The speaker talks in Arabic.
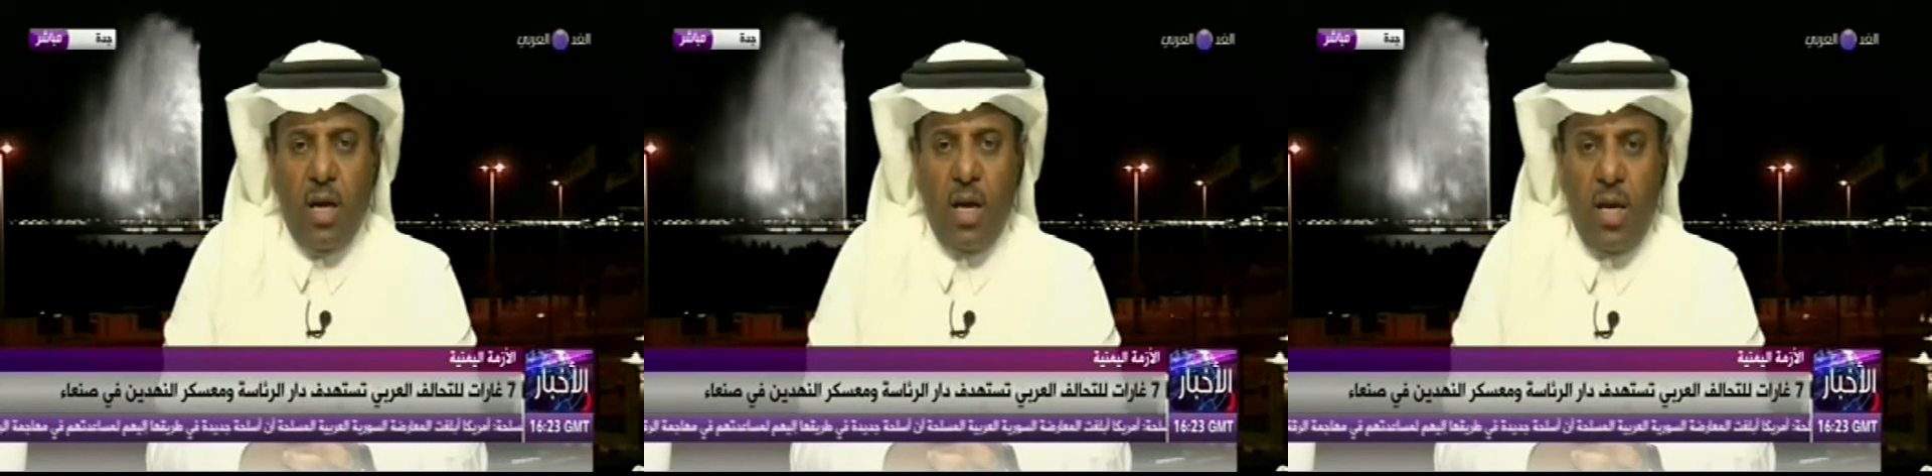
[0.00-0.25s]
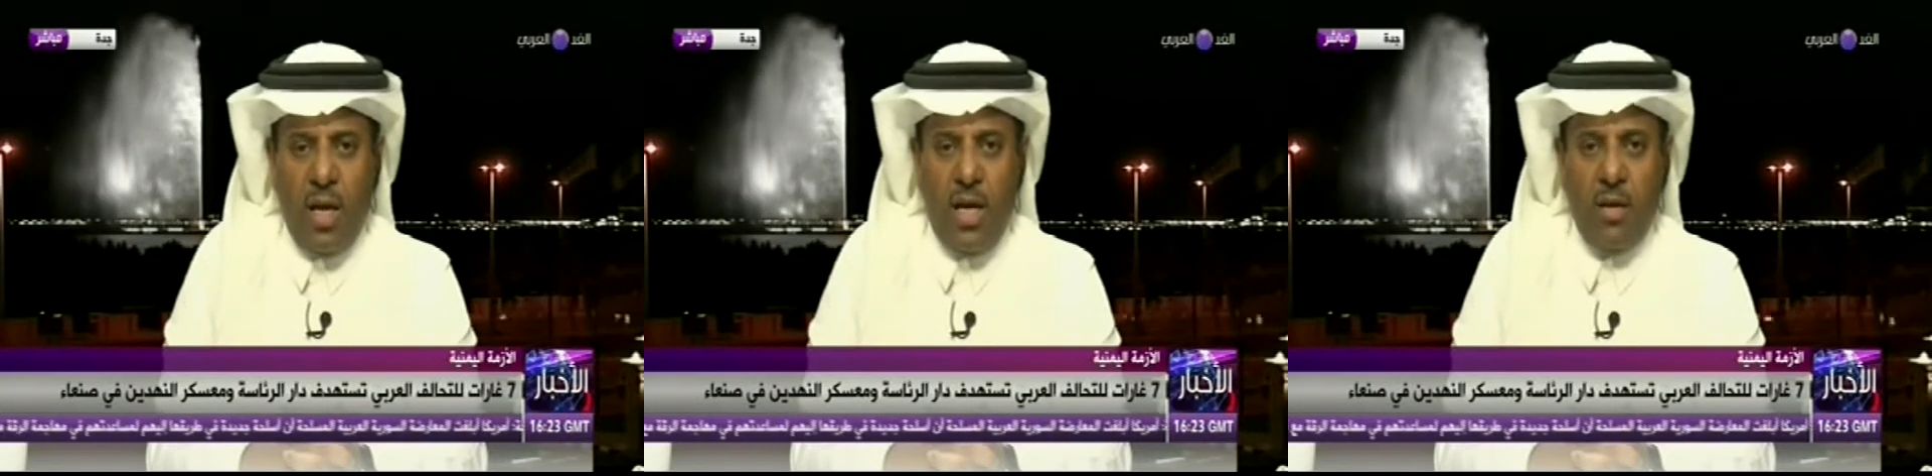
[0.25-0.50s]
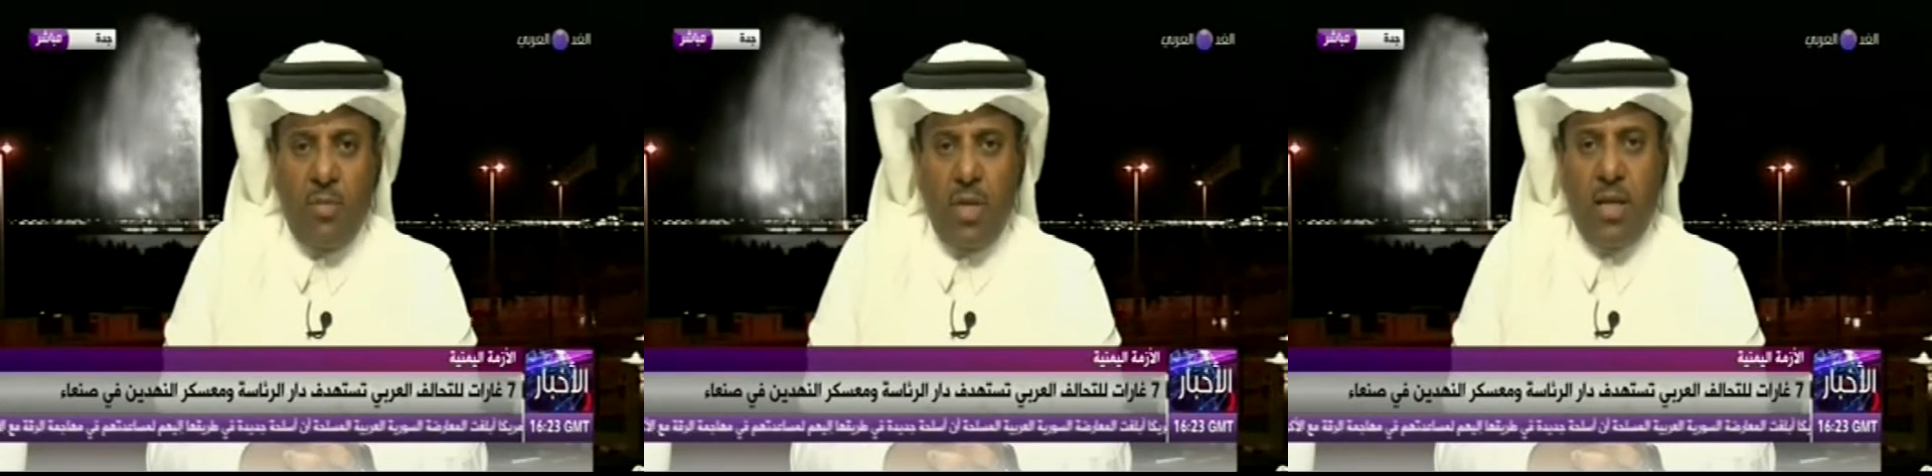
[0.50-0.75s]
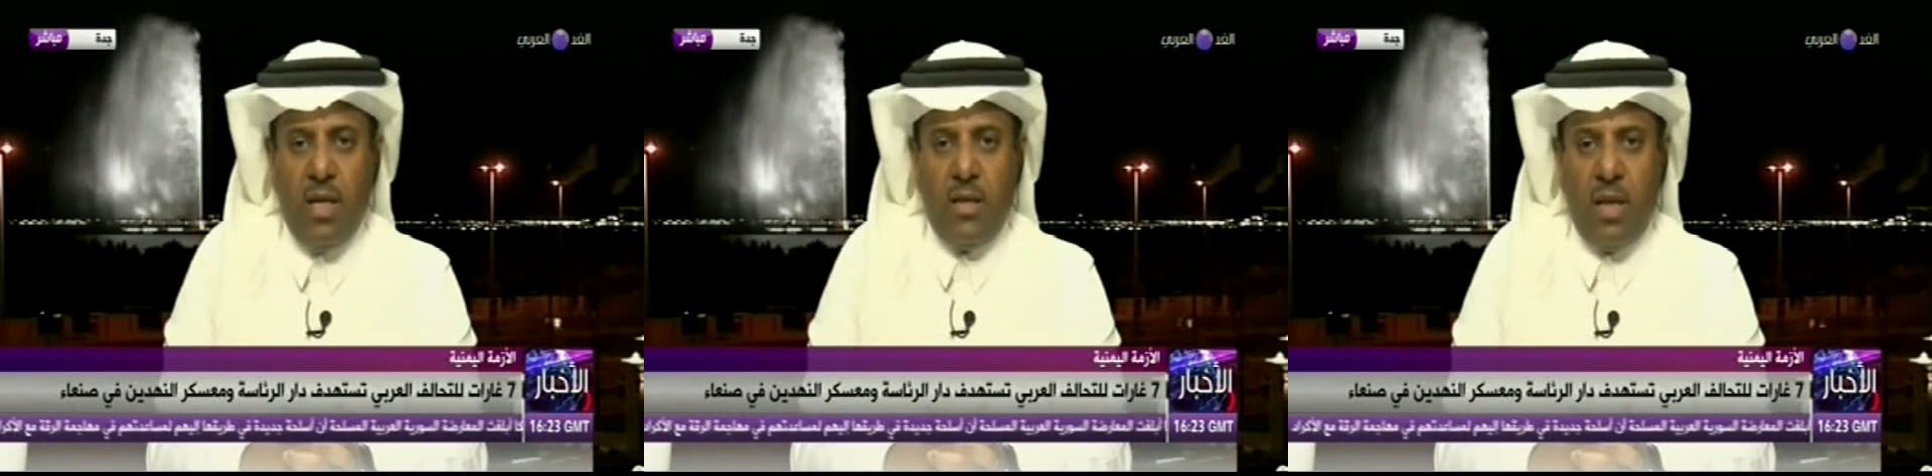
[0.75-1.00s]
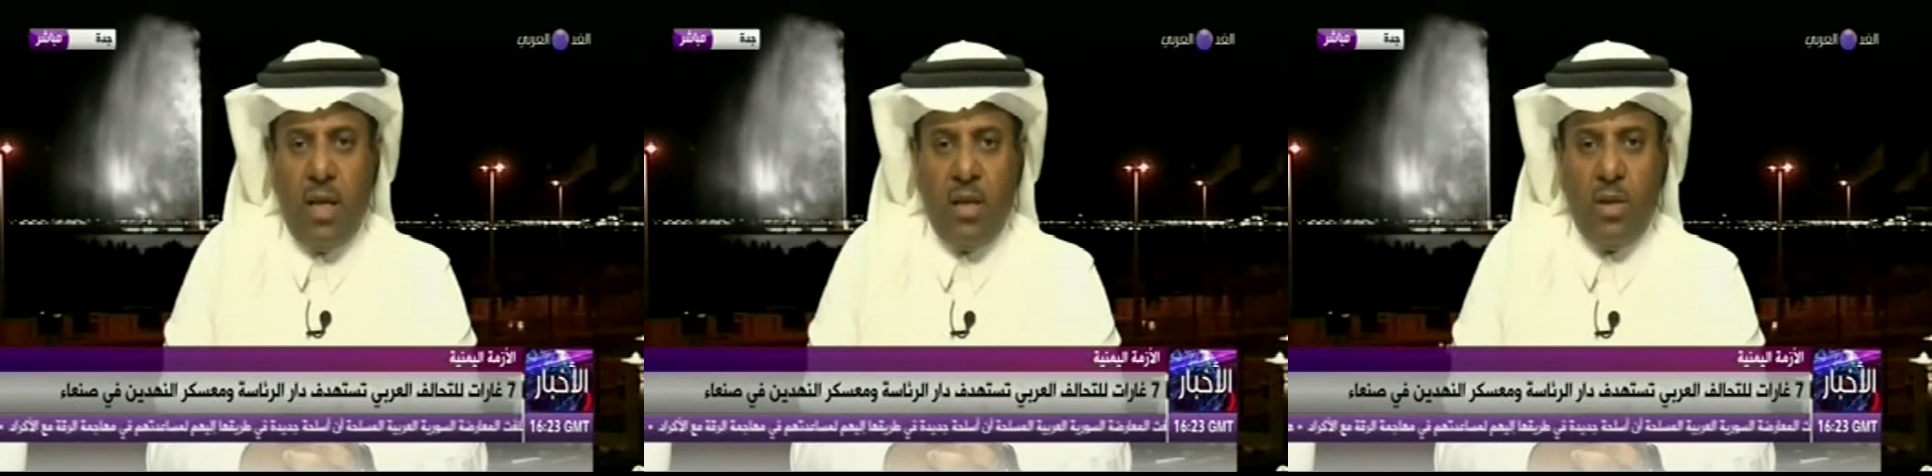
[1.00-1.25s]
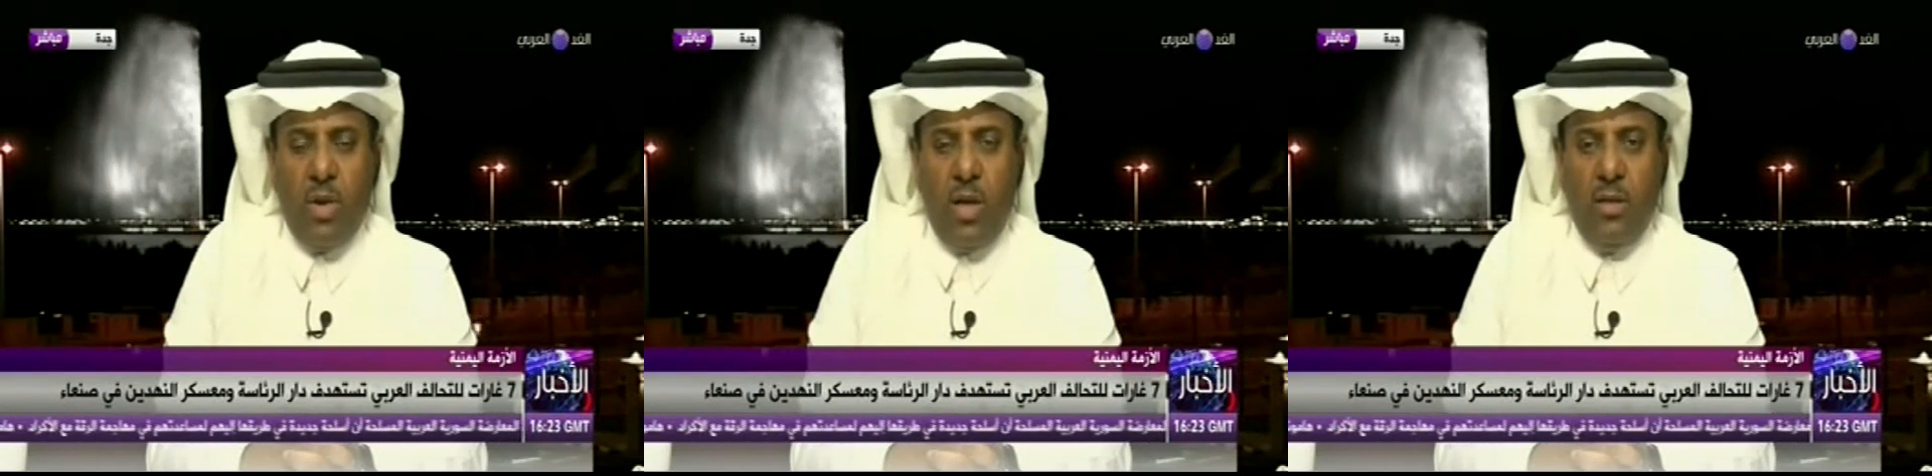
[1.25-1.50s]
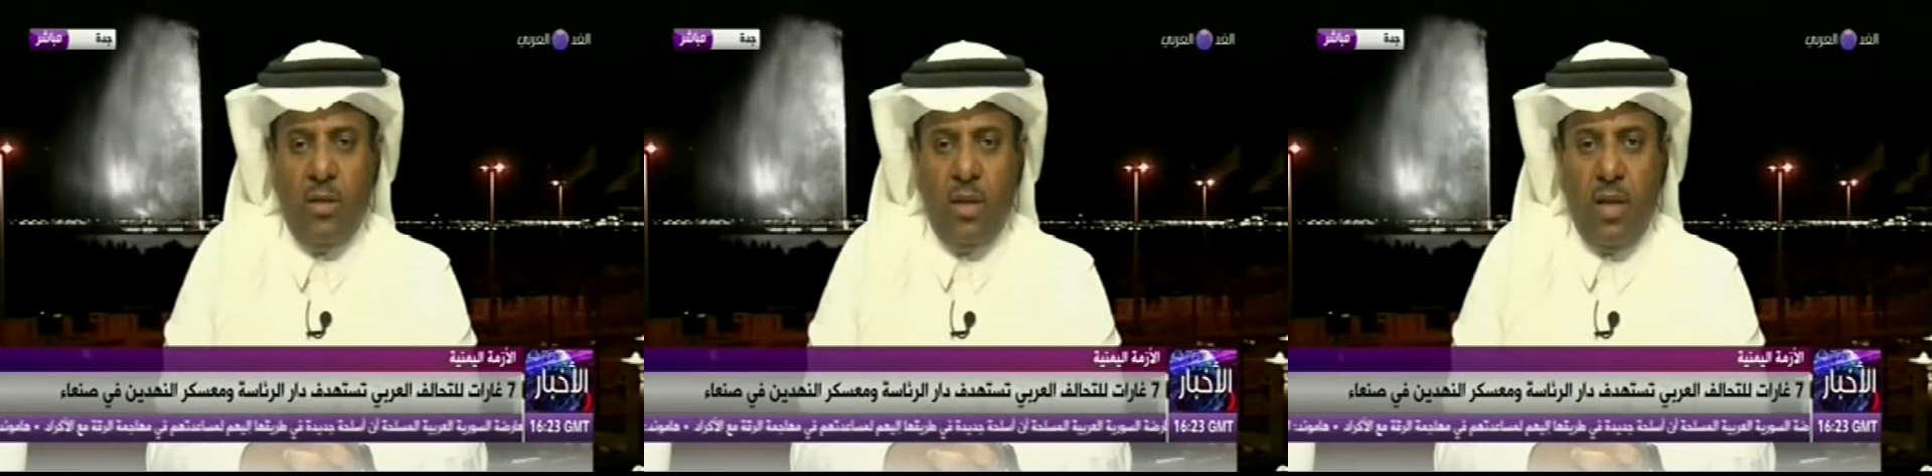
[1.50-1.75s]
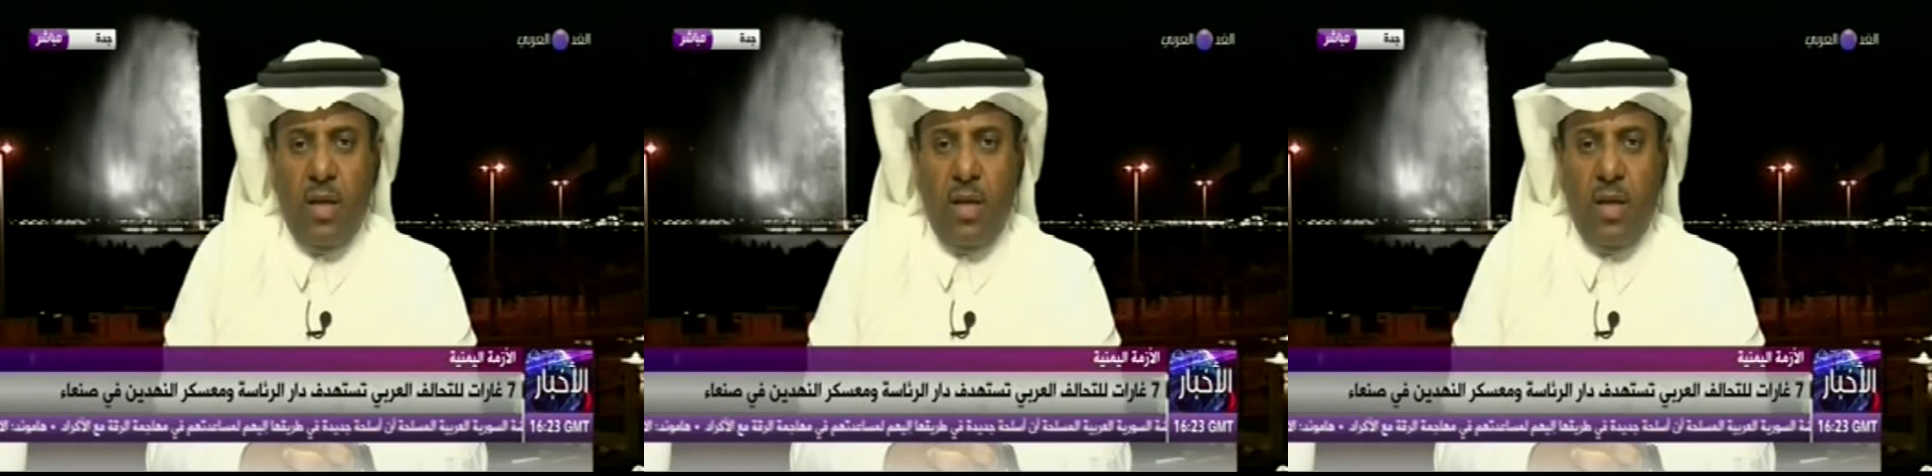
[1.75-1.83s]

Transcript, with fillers: الآن بدأت الخطوات